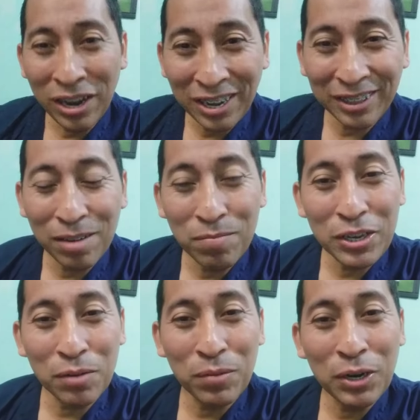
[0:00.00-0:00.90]
Hola, ¿qué tal
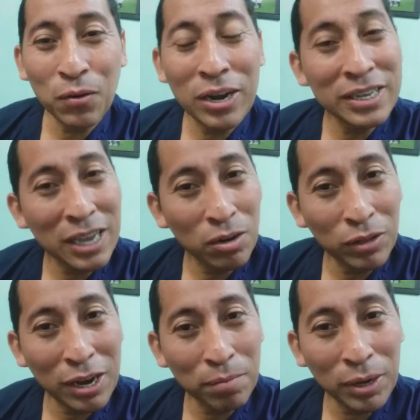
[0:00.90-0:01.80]
mis hermanos? Les
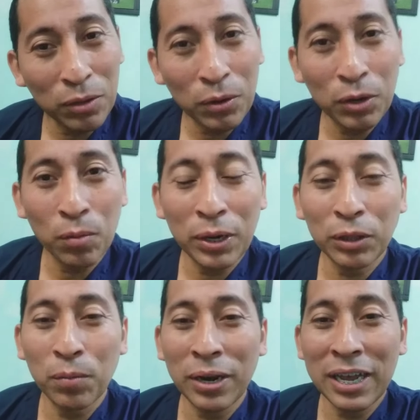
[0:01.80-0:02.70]
saluda el hermano
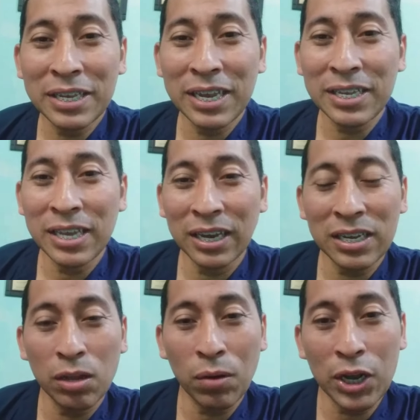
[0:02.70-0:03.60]
Rigoberto Velázquez y
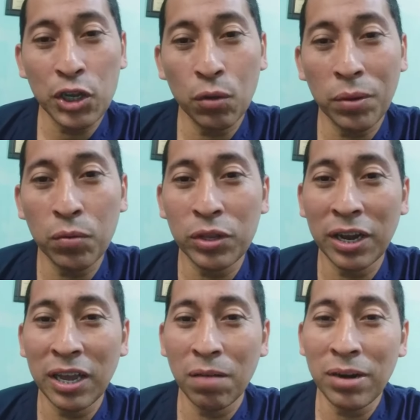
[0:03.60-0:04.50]
en esta ocasión me
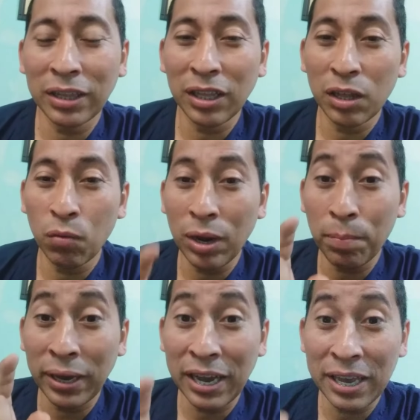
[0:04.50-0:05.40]
gustaría hablarte de
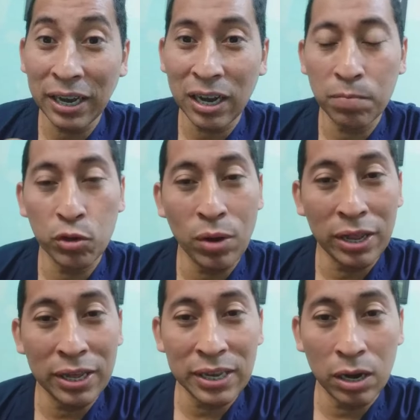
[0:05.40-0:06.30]
una pequeña
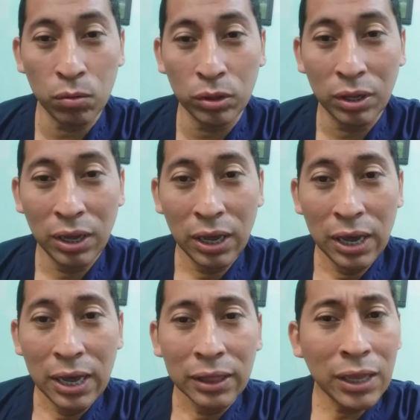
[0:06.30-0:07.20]
cápsula de salud.
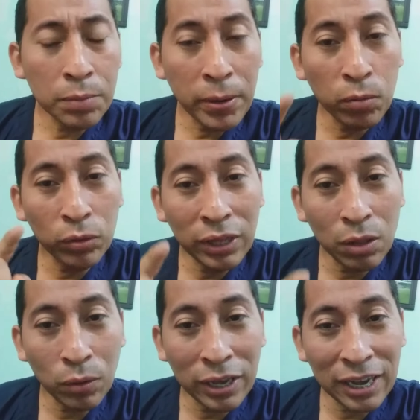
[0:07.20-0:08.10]
¿Te has
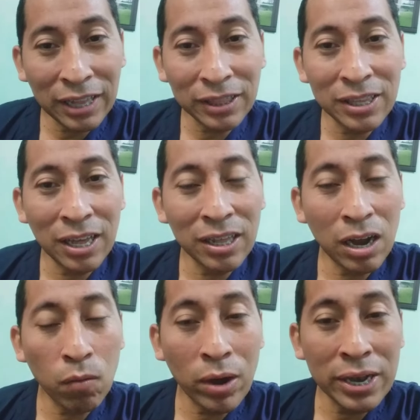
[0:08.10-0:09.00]
preguntado qué cantidad de
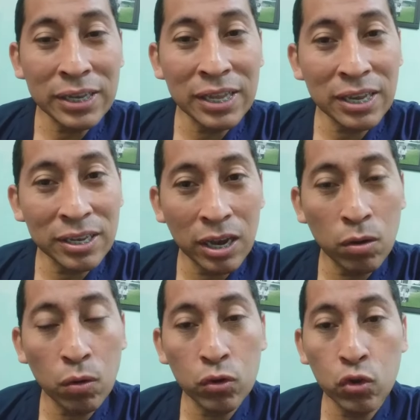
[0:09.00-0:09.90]
agua es
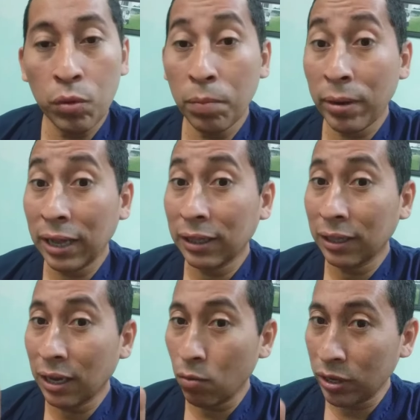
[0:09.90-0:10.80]
necesario consumir para
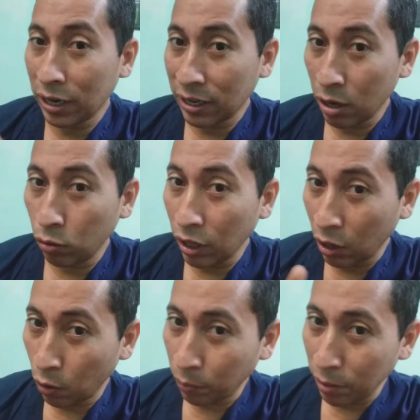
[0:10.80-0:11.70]
atender nuestra salud
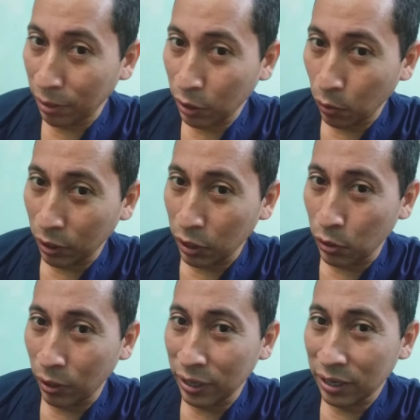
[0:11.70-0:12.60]
en óptimas
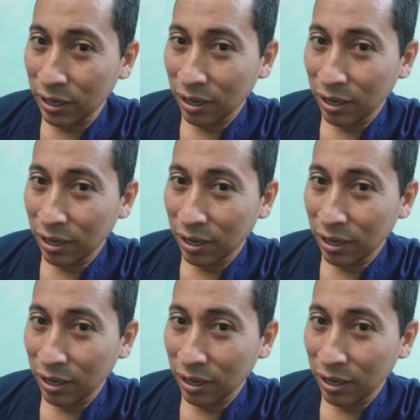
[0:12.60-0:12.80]
condiciones?